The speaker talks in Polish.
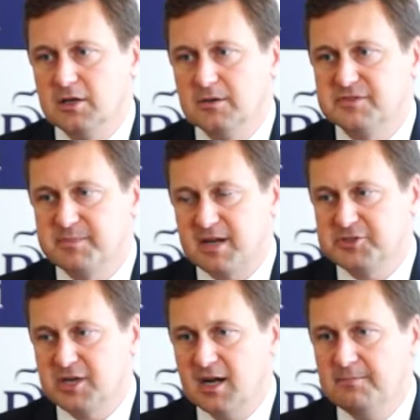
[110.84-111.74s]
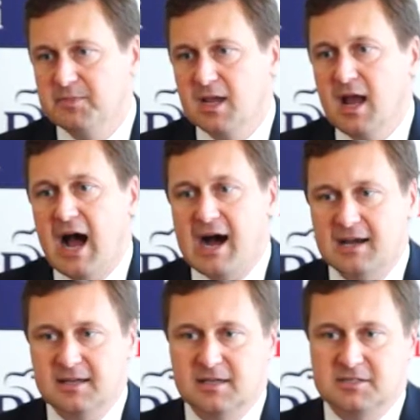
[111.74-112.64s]
y, wsparcia,
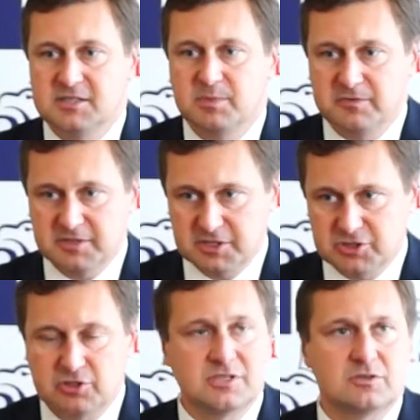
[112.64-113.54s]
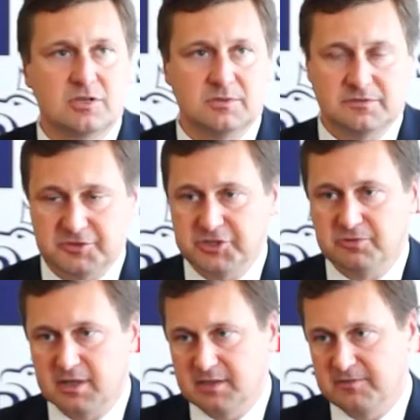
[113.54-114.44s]
ale chcę powiedzieć, że to jest ogromny wysiłek.